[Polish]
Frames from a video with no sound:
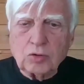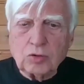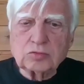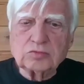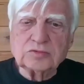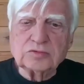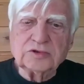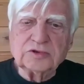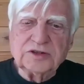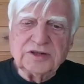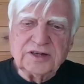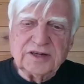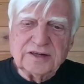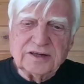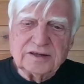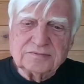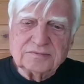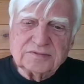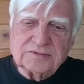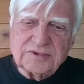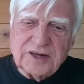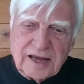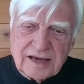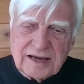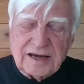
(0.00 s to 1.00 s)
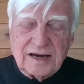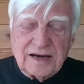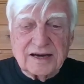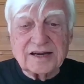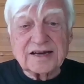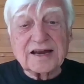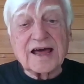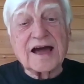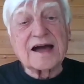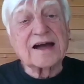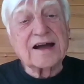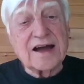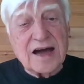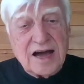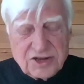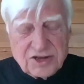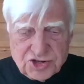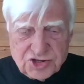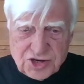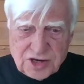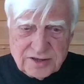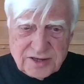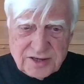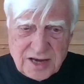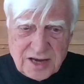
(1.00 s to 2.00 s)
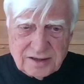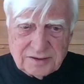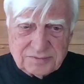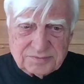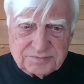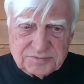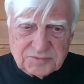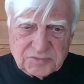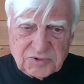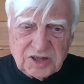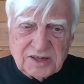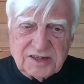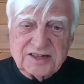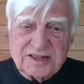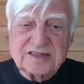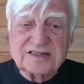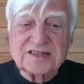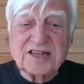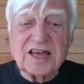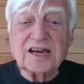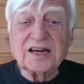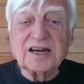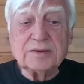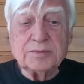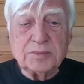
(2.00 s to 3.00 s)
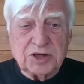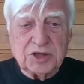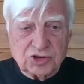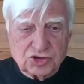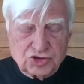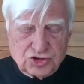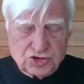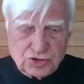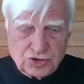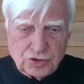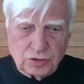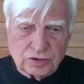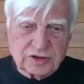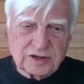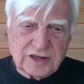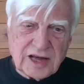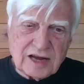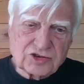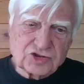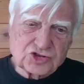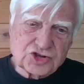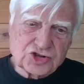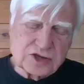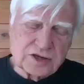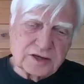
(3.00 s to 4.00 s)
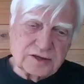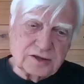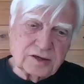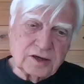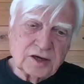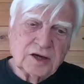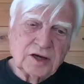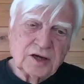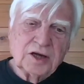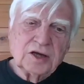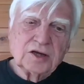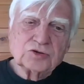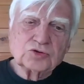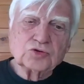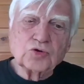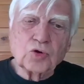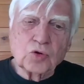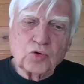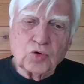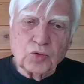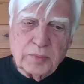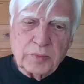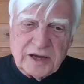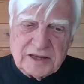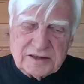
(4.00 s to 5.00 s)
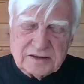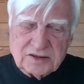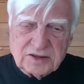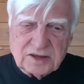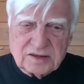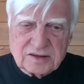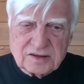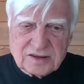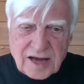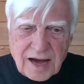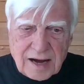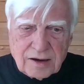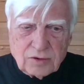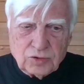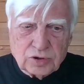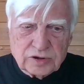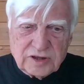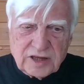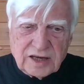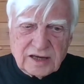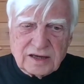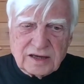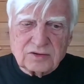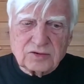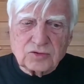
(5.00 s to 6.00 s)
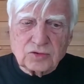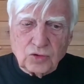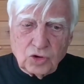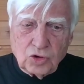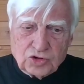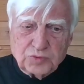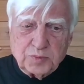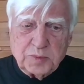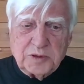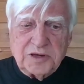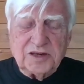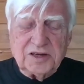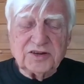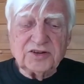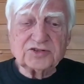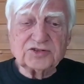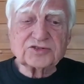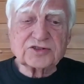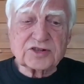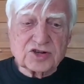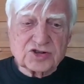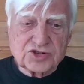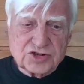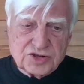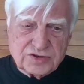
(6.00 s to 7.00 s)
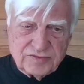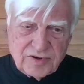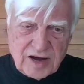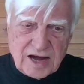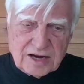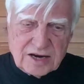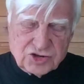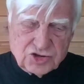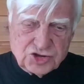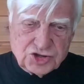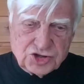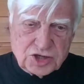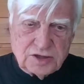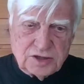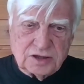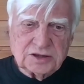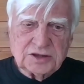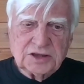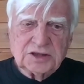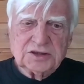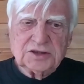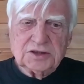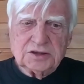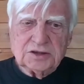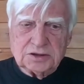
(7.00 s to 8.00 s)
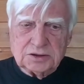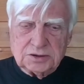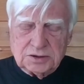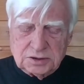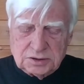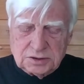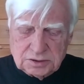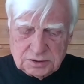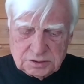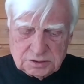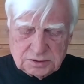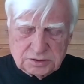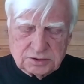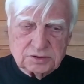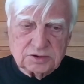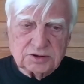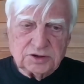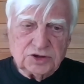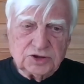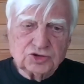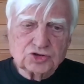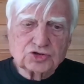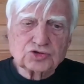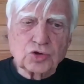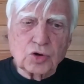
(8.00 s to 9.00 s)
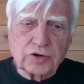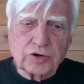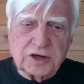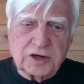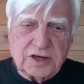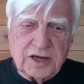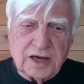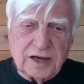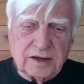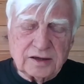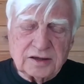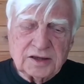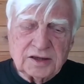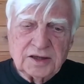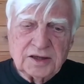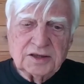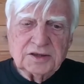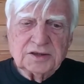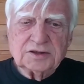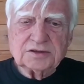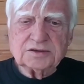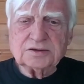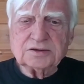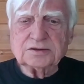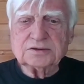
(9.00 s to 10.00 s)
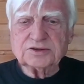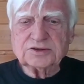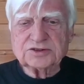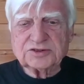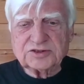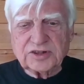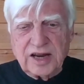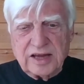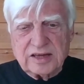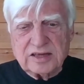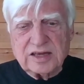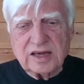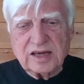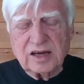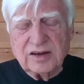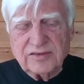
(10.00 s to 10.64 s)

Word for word: to też poważni badacze historii średniowiecznej i bitwy kosowskiej doszli do wniosku, że im bardziej nauka zajmuje się badaniem i sprawdzaniem źródeł historycznych,